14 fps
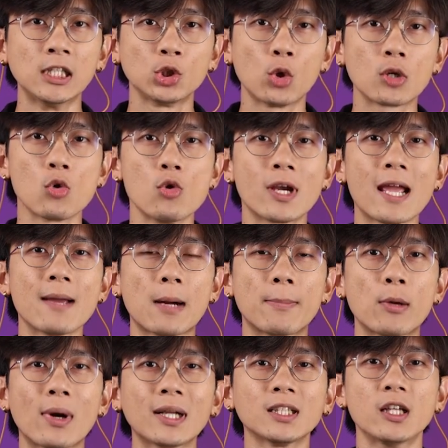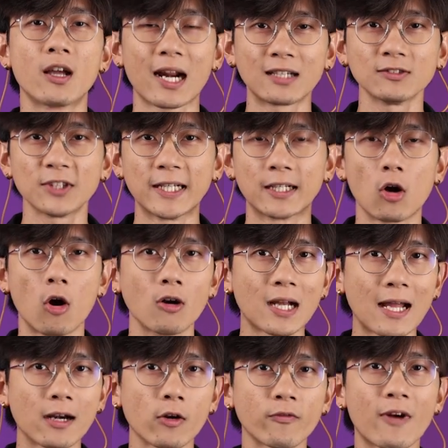ช่วงกรุงเทพอภิวัตรถึงรังสิตของ
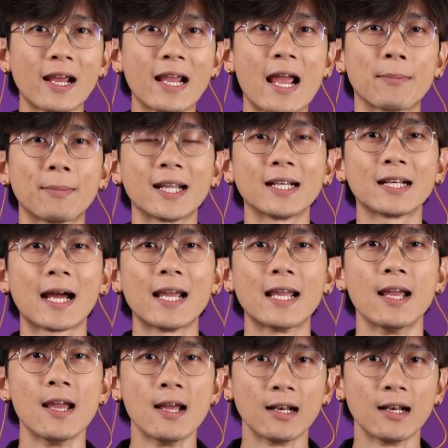การรถไฟแห่งประเทศไทย